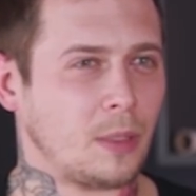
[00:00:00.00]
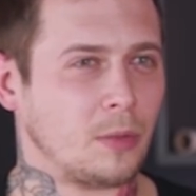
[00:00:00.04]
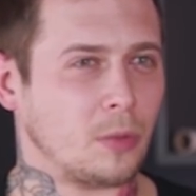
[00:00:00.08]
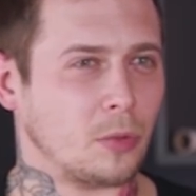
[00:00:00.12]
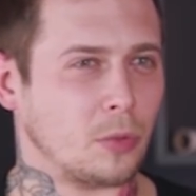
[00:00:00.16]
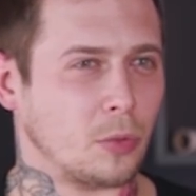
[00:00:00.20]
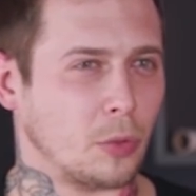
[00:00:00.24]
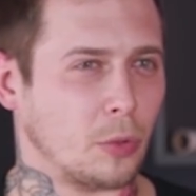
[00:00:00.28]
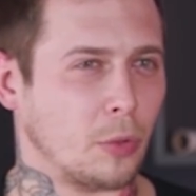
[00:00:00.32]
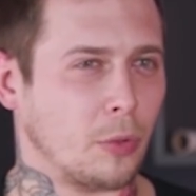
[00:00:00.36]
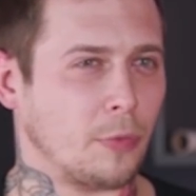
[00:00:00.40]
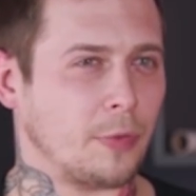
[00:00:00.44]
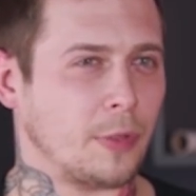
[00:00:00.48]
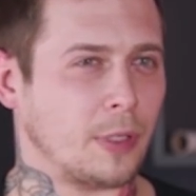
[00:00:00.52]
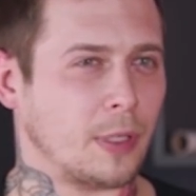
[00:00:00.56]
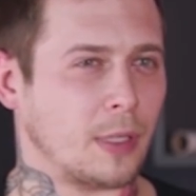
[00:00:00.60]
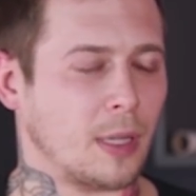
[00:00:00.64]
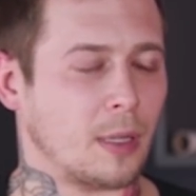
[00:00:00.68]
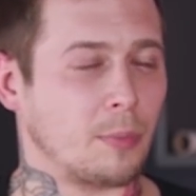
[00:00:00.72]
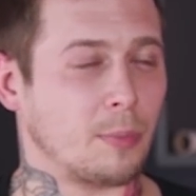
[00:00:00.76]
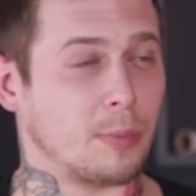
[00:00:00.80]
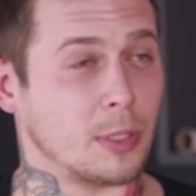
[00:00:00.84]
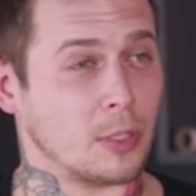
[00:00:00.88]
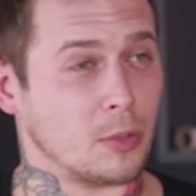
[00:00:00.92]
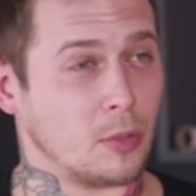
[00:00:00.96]
татуировки
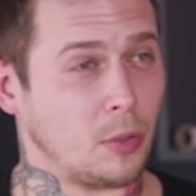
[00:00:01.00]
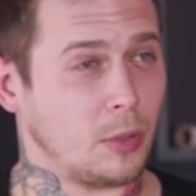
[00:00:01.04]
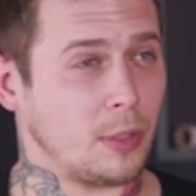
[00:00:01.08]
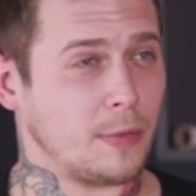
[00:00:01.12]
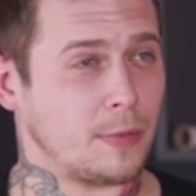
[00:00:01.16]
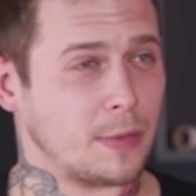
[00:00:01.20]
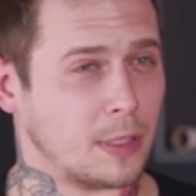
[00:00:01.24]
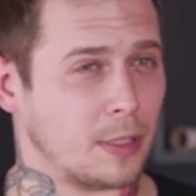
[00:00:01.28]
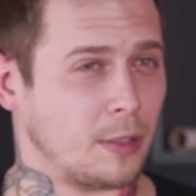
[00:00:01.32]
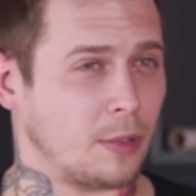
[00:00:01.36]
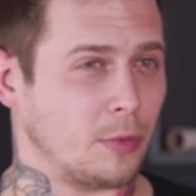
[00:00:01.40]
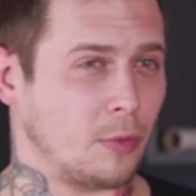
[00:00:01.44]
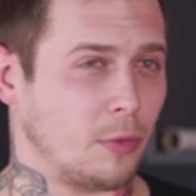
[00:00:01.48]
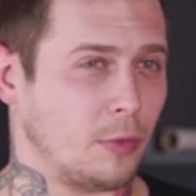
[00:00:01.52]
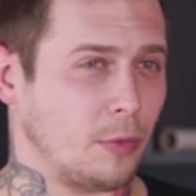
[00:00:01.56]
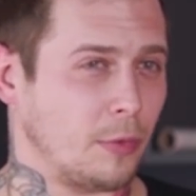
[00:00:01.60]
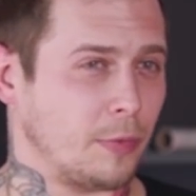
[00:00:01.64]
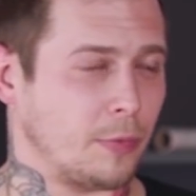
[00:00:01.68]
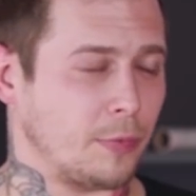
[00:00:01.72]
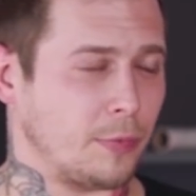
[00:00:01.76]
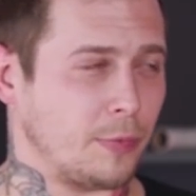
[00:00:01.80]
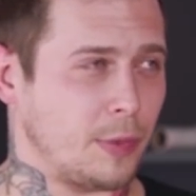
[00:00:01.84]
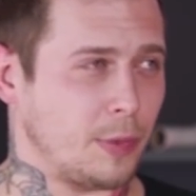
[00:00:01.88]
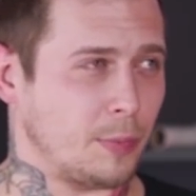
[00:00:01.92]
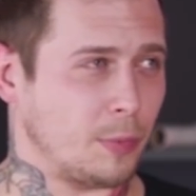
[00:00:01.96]
как бы зоновские,
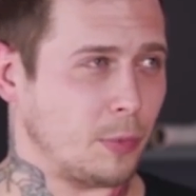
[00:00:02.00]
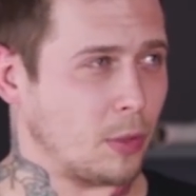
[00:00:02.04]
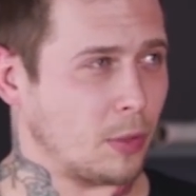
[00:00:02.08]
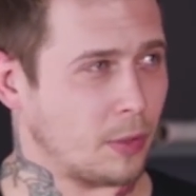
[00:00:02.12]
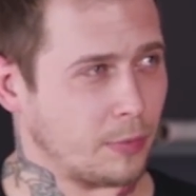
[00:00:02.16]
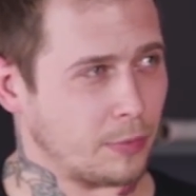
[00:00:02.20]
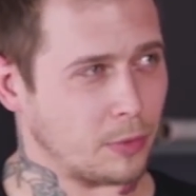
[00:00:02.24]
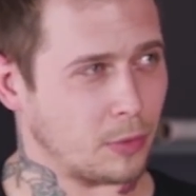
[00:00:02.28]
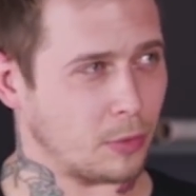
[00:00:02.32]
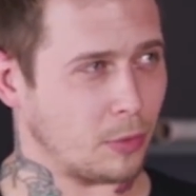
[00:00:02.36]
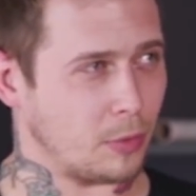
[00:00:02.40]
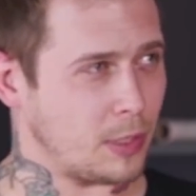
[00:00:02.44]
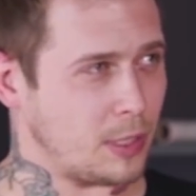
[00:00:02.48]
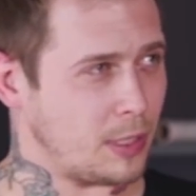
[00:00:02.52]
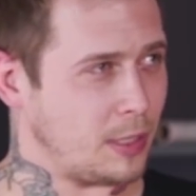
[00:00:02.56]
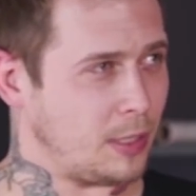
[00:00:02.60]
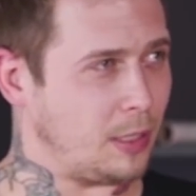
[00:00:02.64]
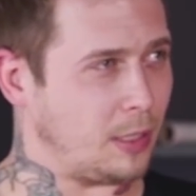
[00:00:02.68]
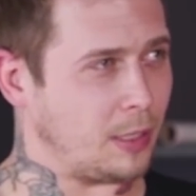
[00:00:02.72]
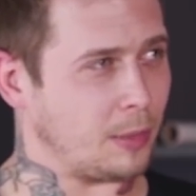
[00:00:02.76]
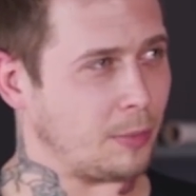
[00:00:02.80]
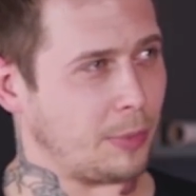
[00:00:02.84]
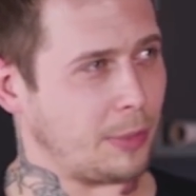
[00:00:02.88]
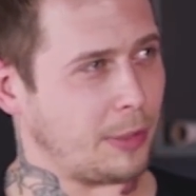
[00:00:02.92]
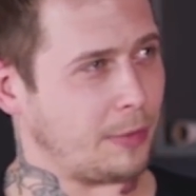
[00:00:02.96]
но немного в другой
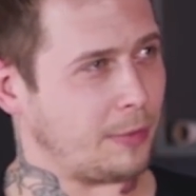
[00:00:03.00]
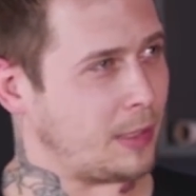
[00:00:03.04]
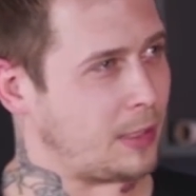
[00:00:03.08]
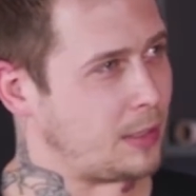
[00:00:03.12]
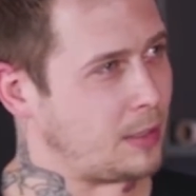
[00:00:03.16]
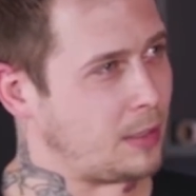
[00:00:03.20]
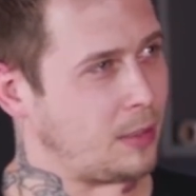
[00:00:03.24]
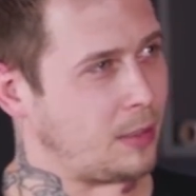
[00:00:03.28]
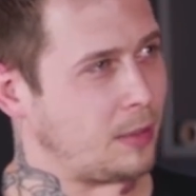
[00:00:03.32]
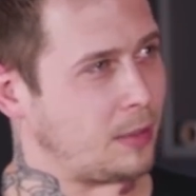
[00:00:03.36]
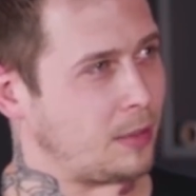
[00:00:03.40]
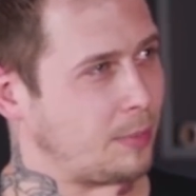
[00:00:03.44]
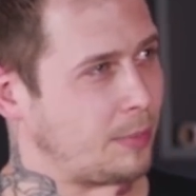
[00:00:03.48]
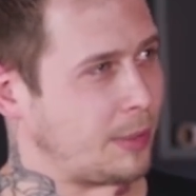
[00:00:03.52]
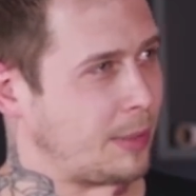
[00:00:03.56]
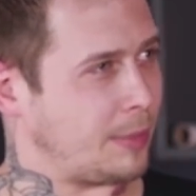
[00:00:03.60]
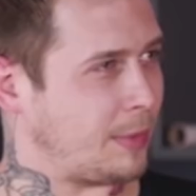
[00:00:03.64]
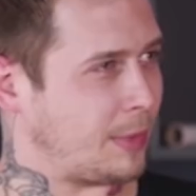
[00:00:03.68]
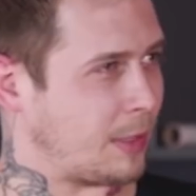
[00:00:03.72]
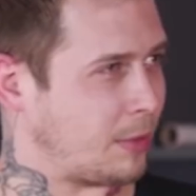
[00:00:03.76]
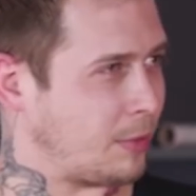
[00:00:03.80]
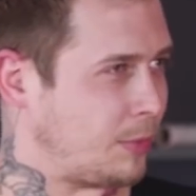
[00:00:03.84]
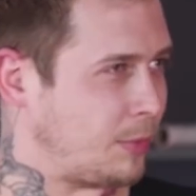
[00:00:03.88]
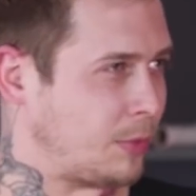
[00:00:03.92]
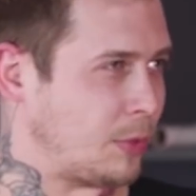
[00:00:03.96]
стиль их переводили.
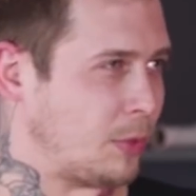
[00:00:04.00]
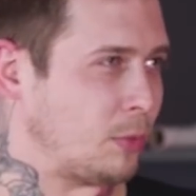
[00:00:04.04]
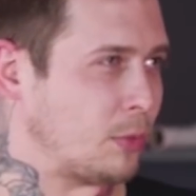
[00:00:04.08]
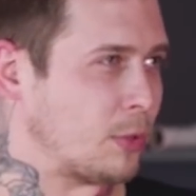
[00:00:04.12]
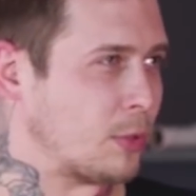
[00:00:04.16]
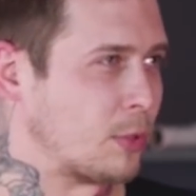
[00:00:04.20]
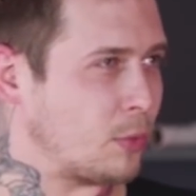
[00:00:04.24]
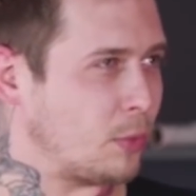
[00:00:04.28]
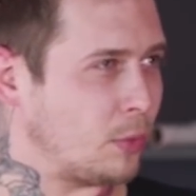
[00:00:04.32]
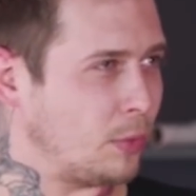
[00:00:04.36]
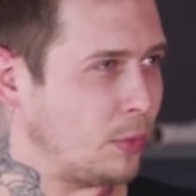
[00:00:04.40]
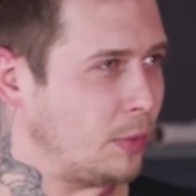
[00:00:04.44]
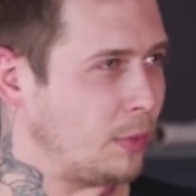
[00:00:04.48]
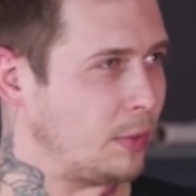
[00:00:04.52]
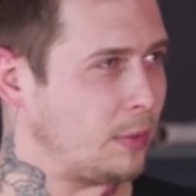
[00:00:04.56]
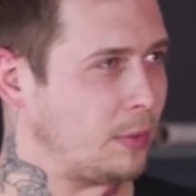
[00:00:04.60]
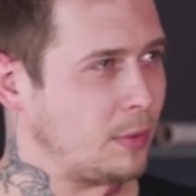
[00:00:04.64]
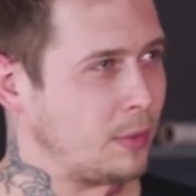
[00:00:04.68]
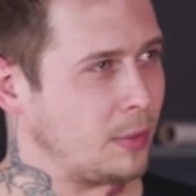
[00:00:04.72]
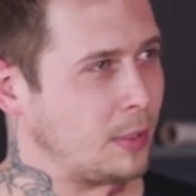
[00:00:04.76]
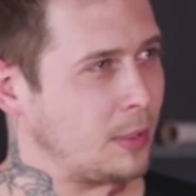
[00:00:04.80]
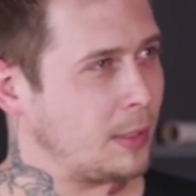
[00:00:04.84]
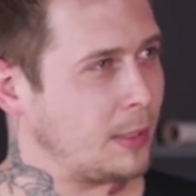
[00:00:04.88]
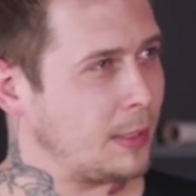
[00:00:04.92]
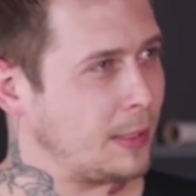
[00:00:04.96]
Например, какой-нибудь олдскул,
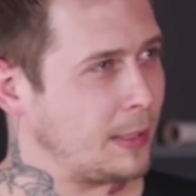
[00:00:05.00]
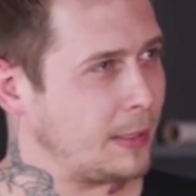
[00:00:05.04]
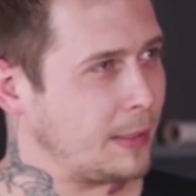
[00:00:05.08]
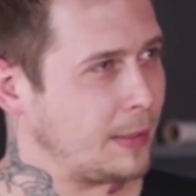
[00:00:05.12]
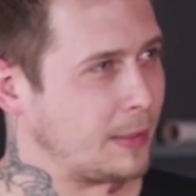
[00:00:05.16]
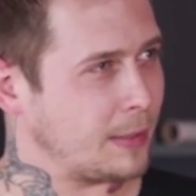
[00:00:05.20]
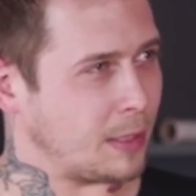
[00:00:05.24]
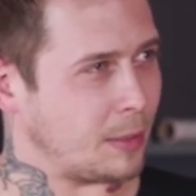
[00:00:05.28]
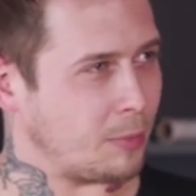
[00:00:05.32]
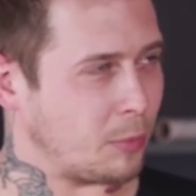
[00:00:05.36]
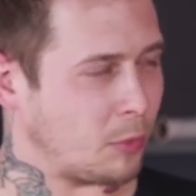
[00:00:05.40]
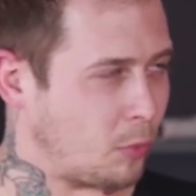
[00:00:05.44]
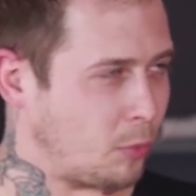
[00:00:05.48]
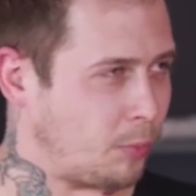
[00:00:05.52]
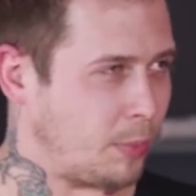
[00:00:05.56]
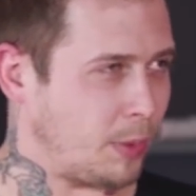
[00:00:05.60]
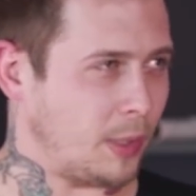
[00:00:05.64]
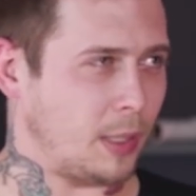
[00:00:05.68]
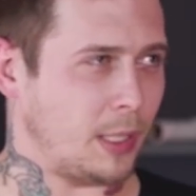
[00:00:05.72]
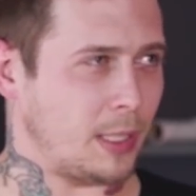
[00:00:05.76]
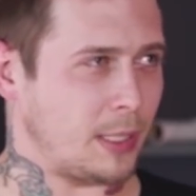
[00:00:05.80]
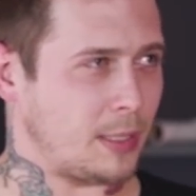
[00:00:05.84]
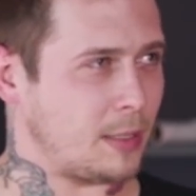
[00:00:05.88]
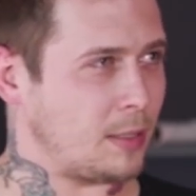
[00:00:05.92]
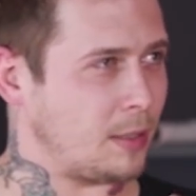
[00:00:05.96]
uh-huh. там
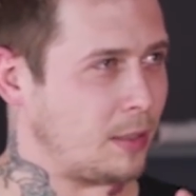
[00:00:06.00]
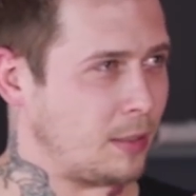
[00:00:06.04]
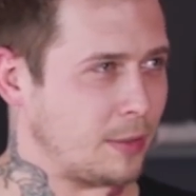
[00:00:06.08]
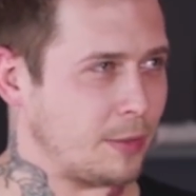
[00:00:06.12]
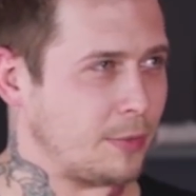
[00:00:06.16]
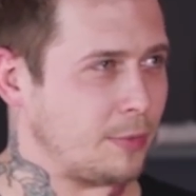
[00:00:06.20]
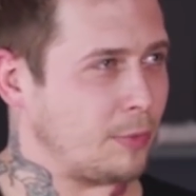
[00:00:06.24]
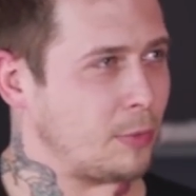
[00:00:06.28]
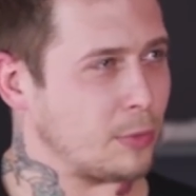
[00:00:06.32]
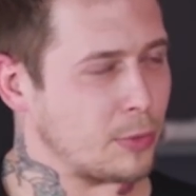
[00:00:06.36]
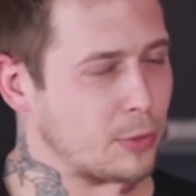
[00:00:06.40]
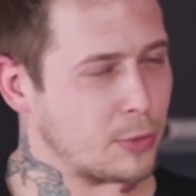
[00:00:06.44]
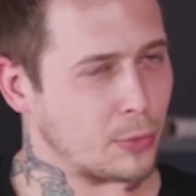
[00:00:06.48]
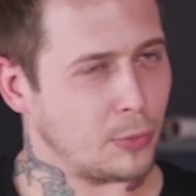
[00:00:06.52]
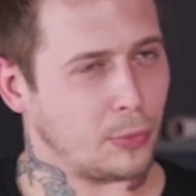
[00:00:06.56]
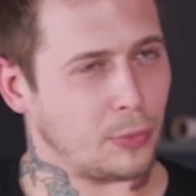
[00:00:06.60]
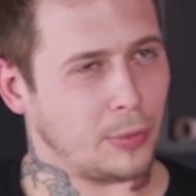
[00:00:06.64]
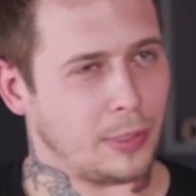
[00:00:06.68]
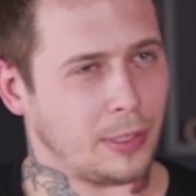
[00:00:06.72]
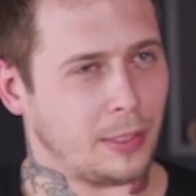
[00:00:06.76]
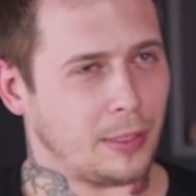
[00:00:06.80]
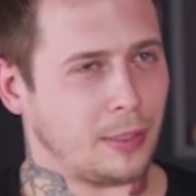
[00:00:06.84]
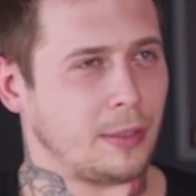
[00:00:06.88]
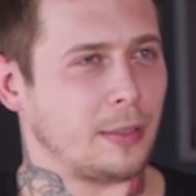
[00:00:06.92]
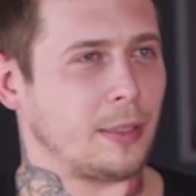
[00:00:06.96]
купола сделать в Old
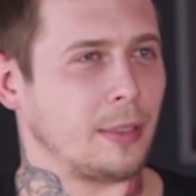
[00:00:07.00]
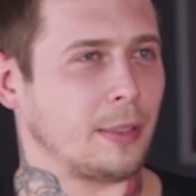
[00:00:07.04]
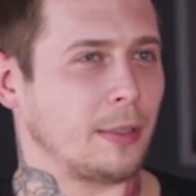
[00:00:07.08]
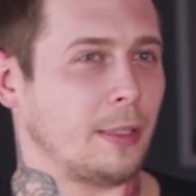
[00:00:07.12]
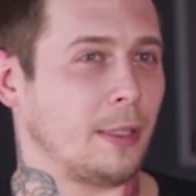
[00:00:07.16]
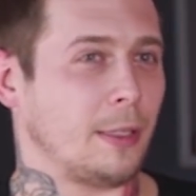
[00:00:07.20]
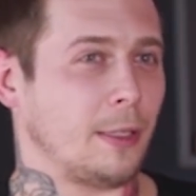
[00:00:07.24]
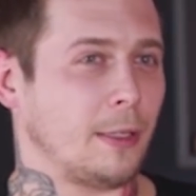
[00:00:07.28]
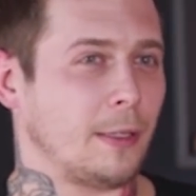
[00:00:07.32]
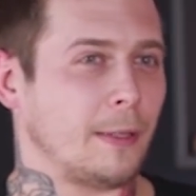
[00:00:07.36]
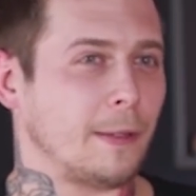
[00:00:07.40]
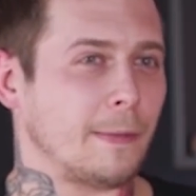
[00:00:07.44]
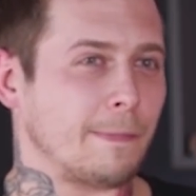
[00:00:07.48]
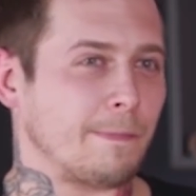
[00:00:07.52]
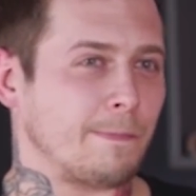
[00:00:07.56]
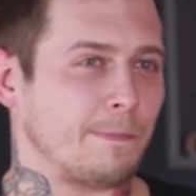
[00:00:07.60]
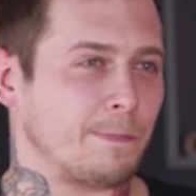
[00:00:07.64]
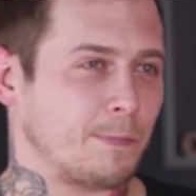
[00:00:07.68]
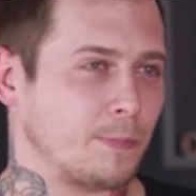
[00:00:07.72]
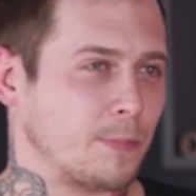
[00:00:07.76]
олдскуле и так далее.